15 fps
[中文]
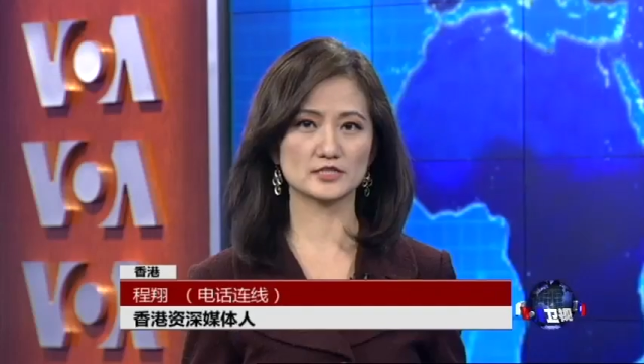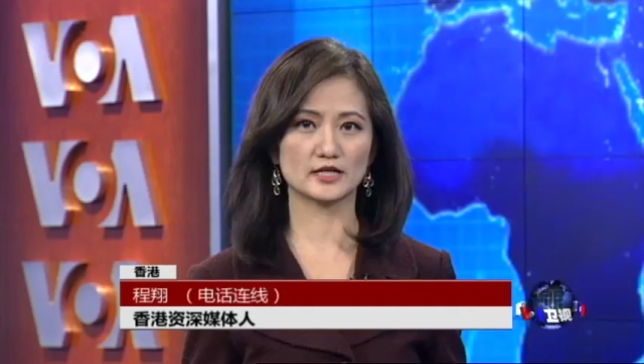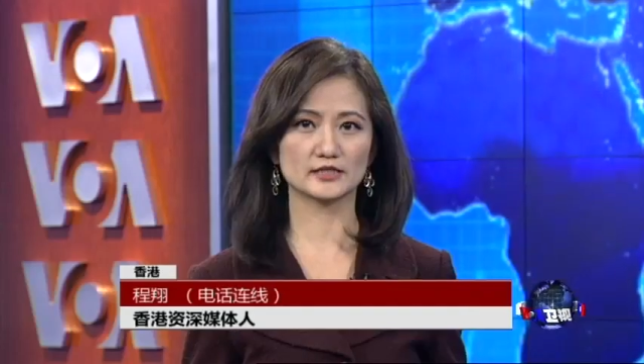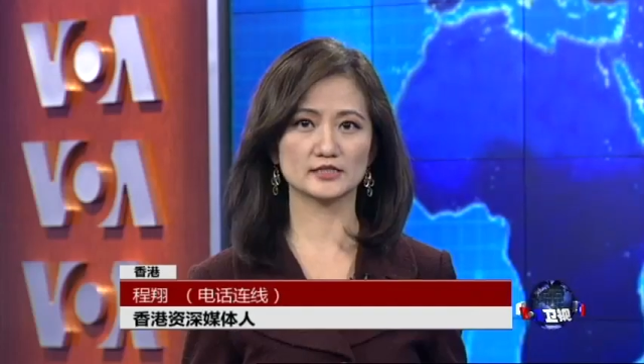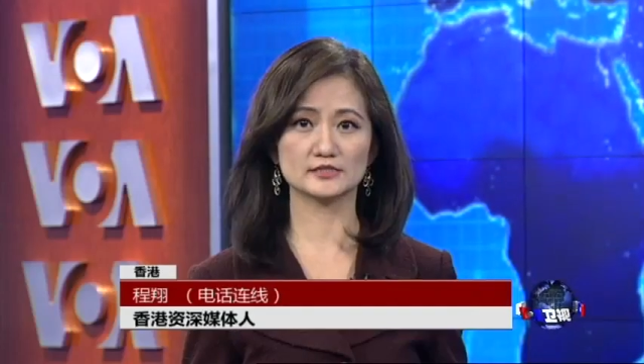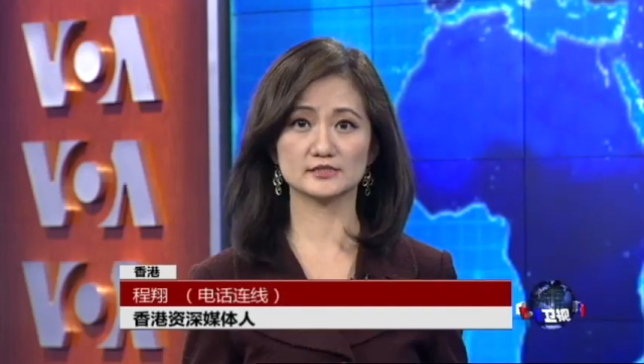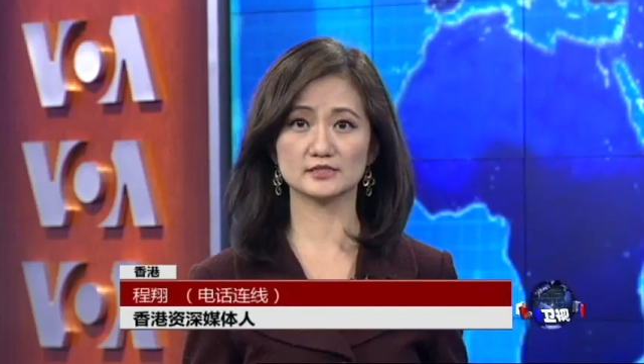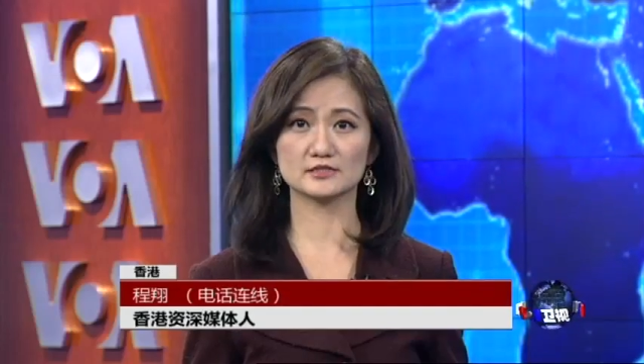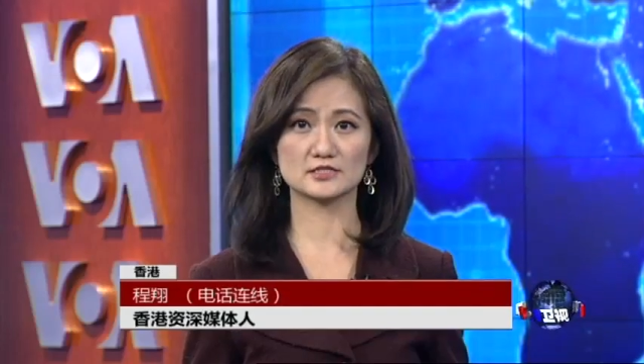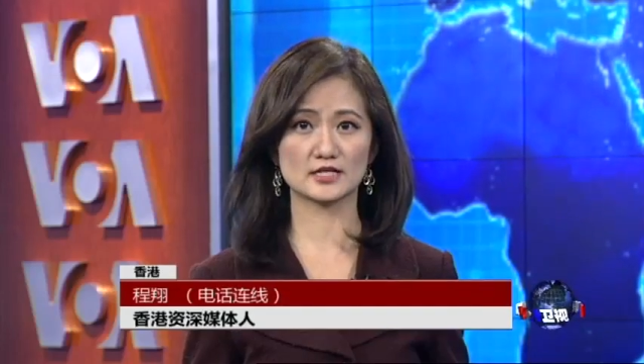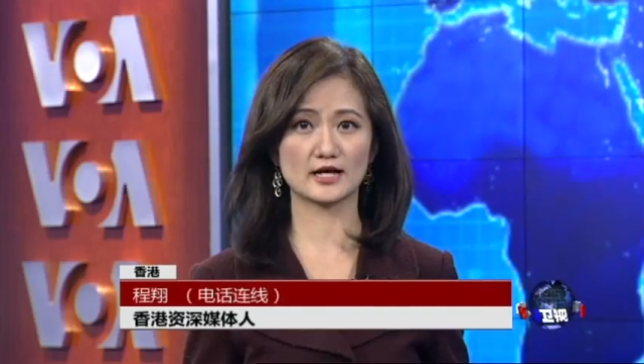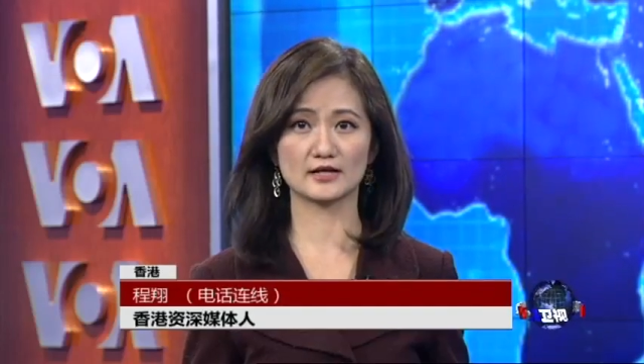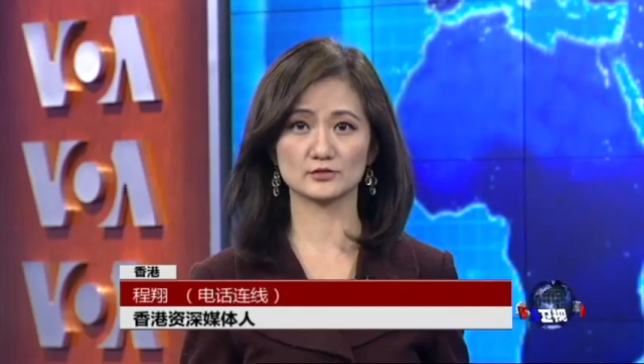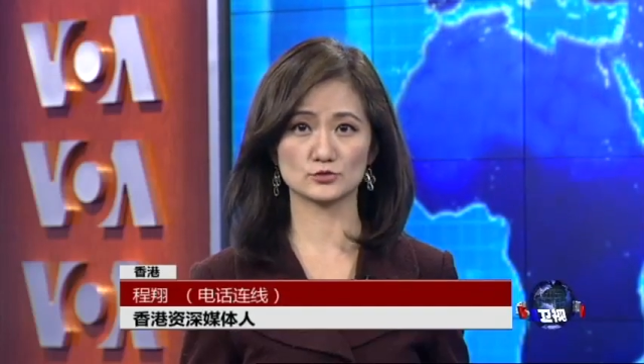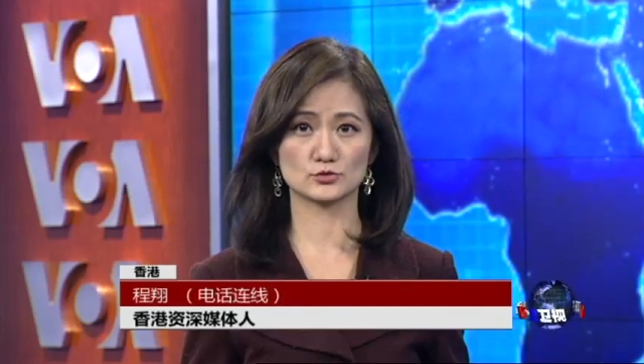上已经
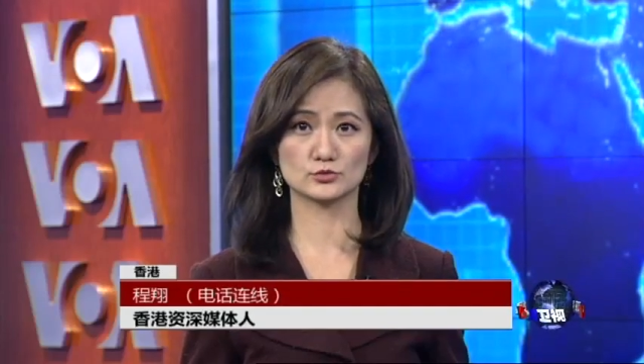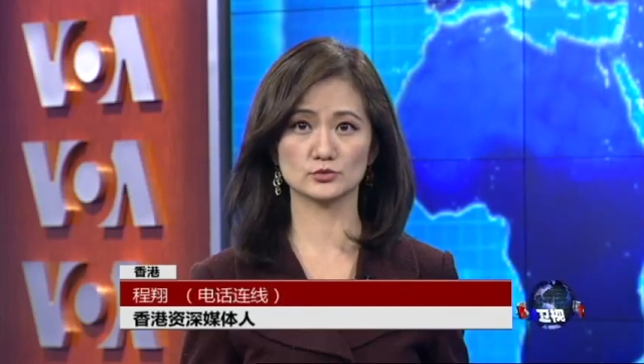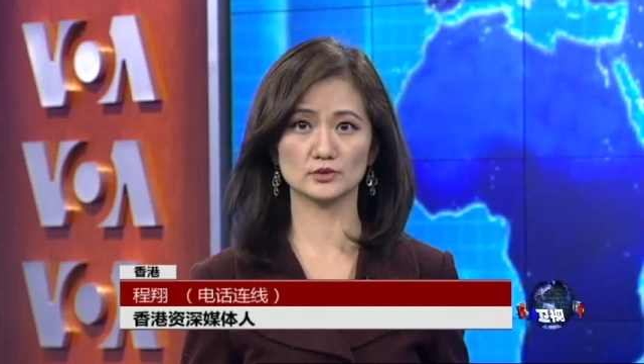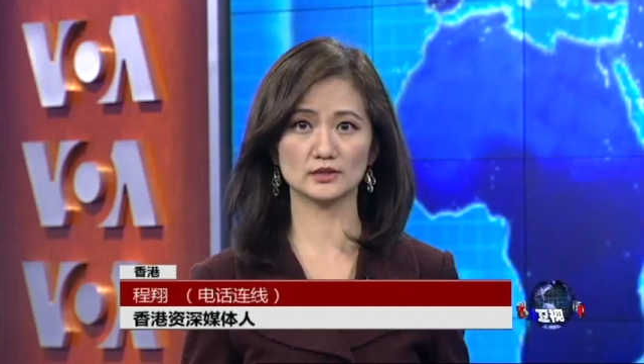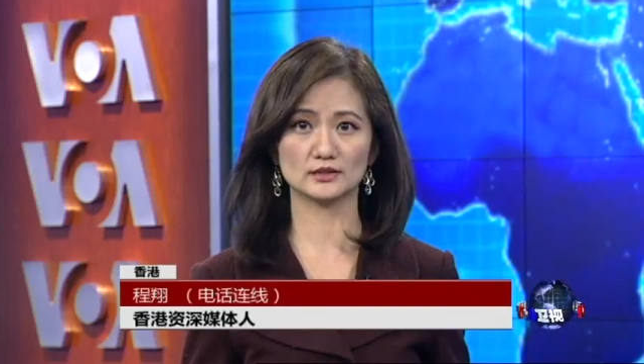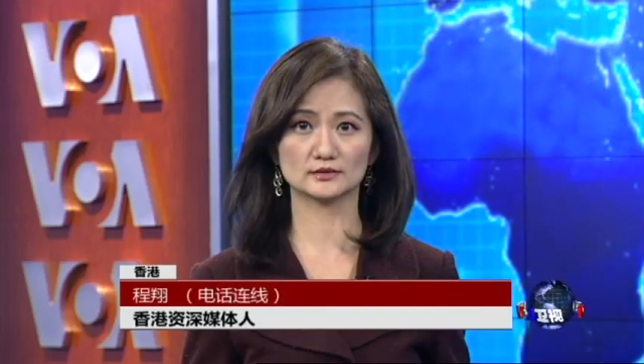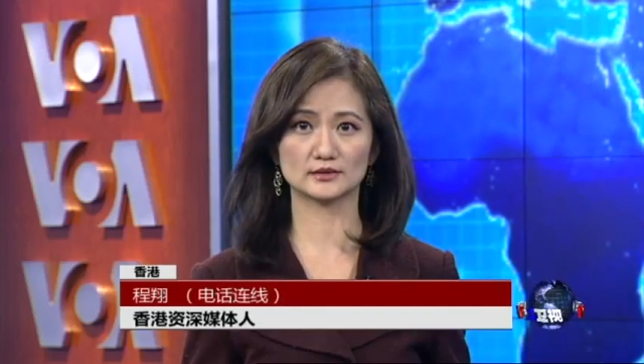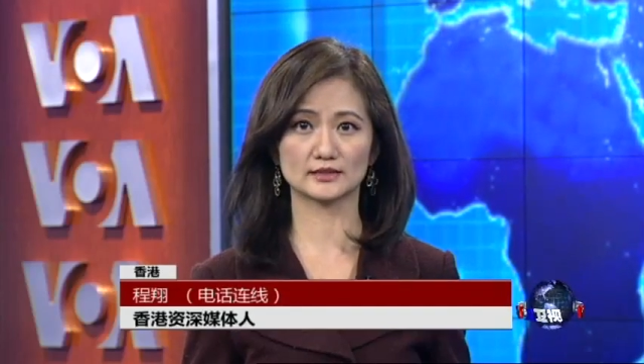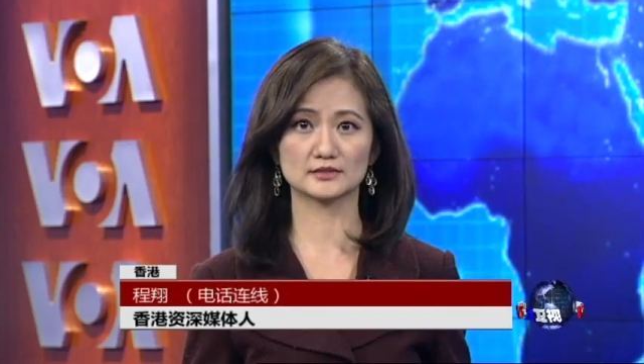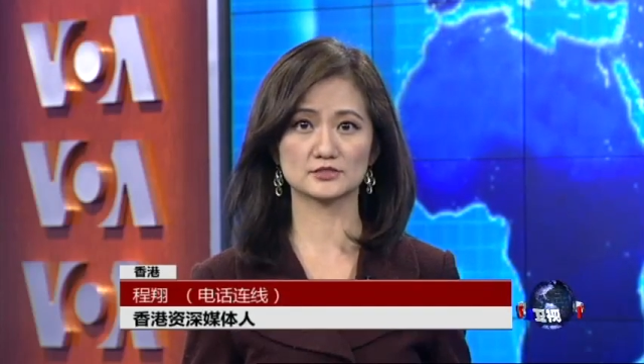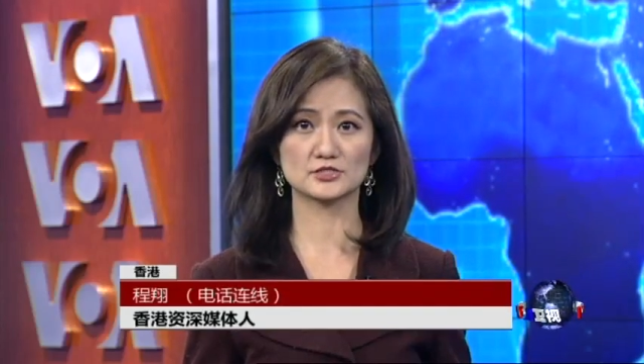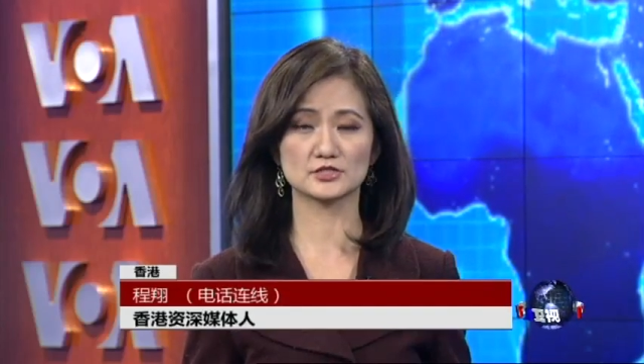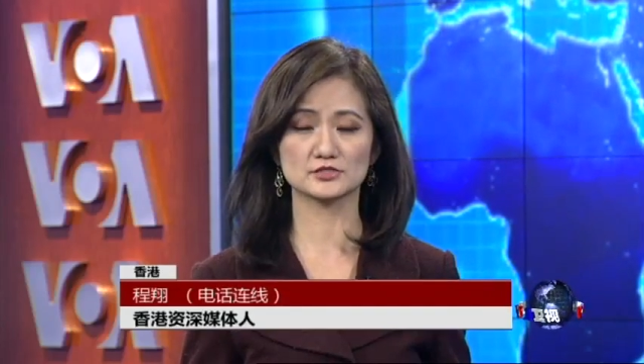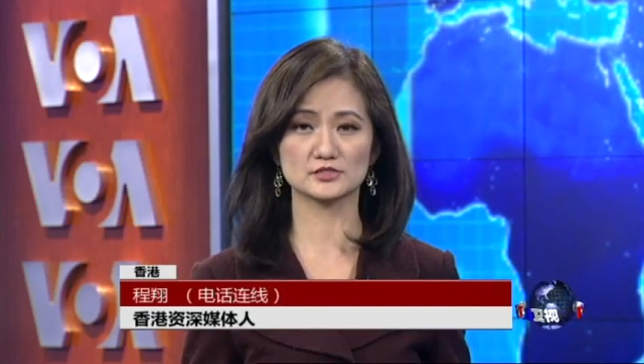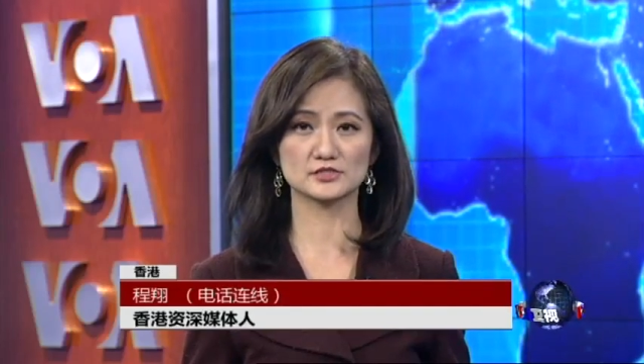铲除了他的
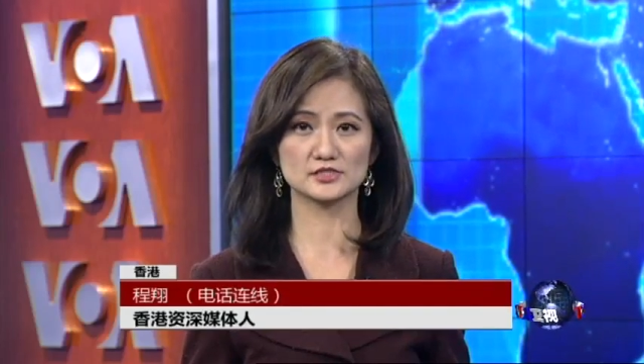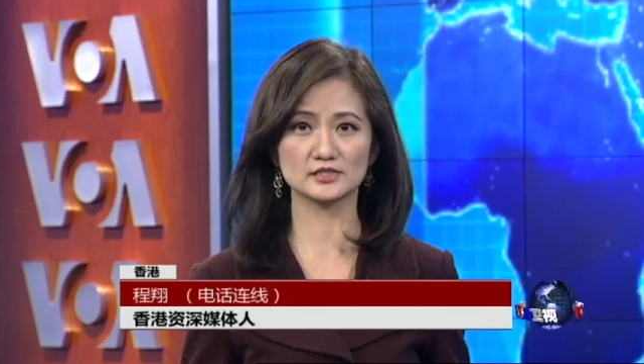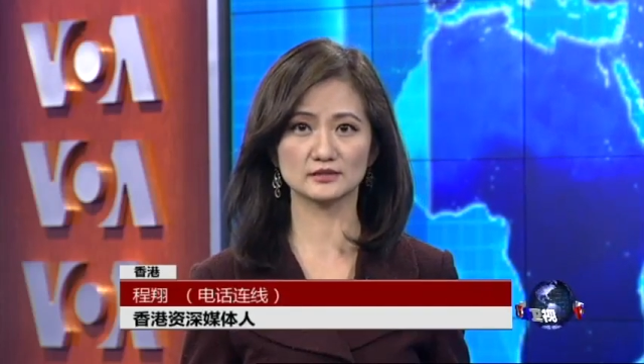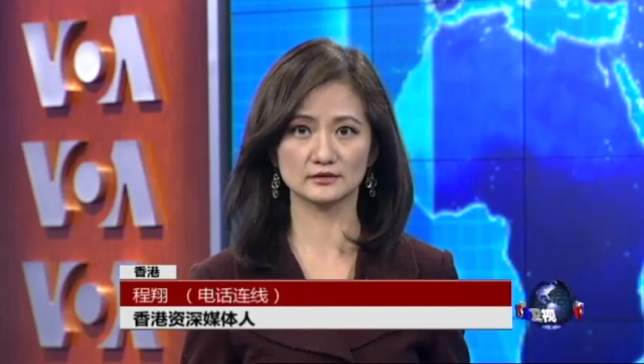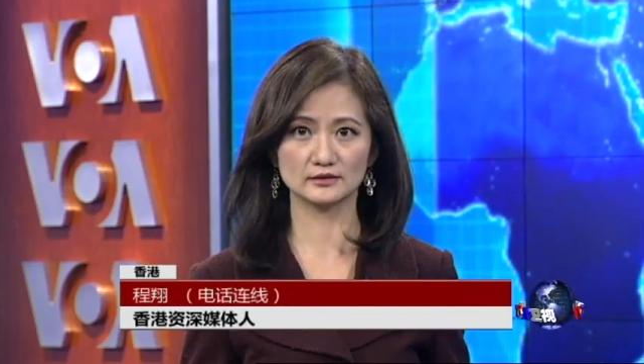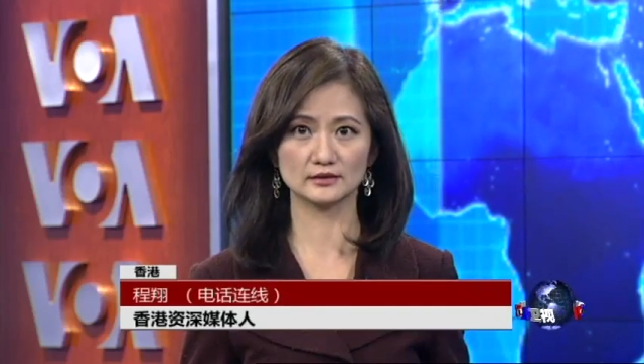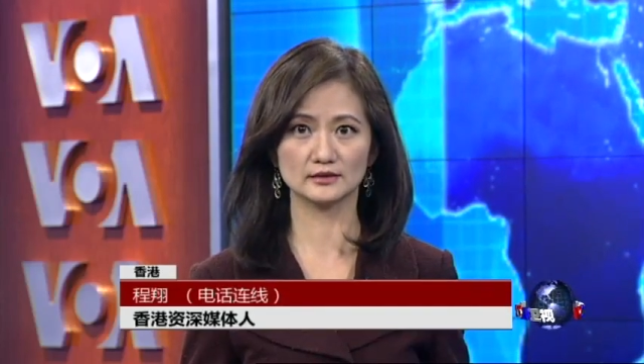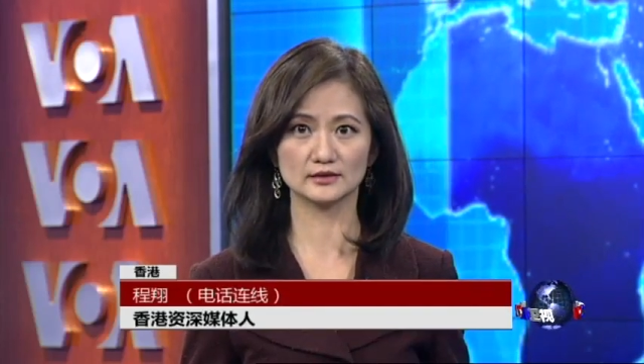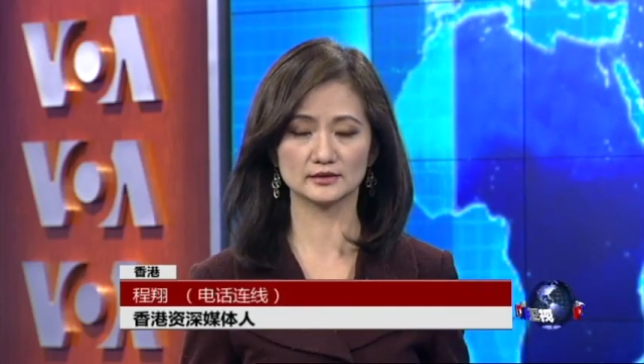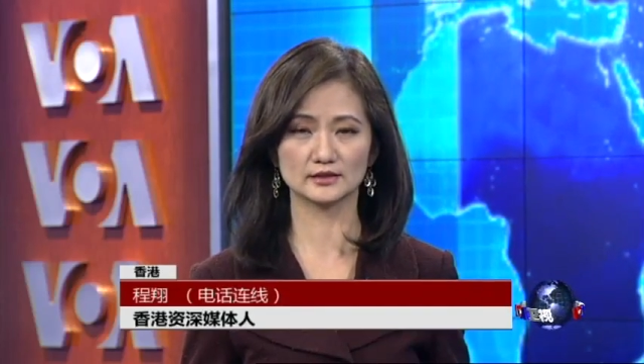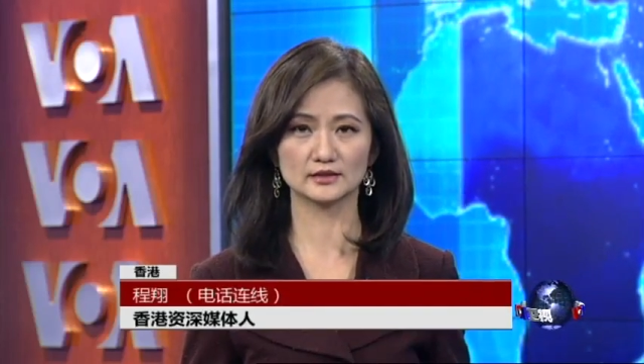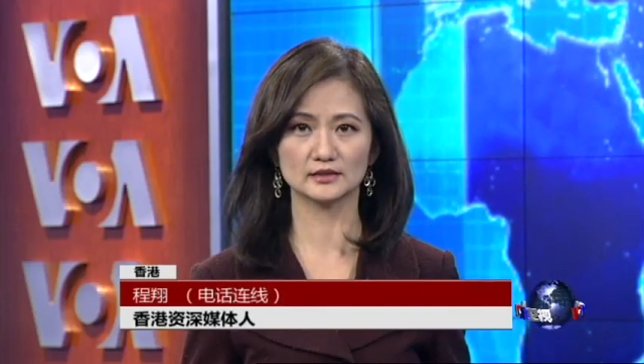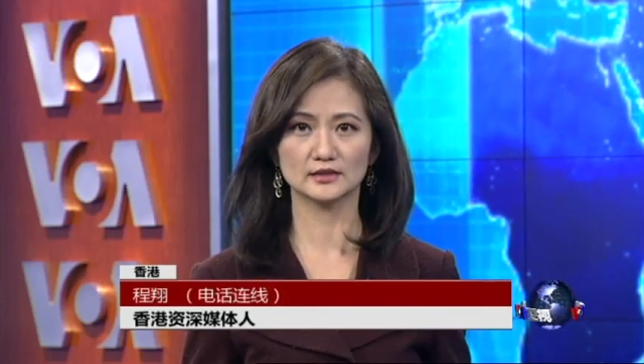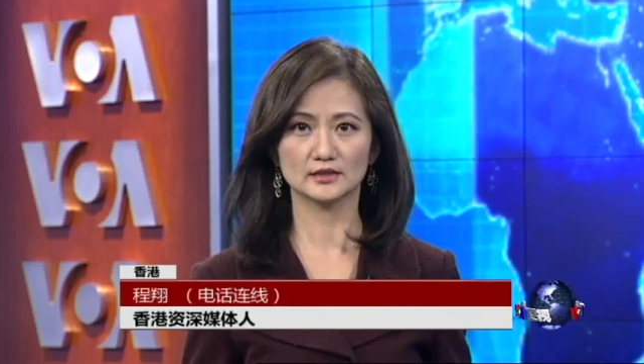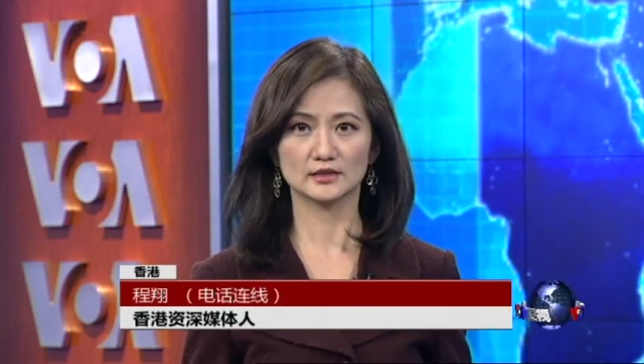政治劲敌了
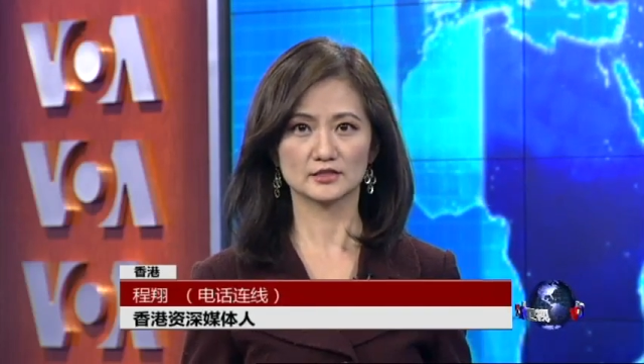呢？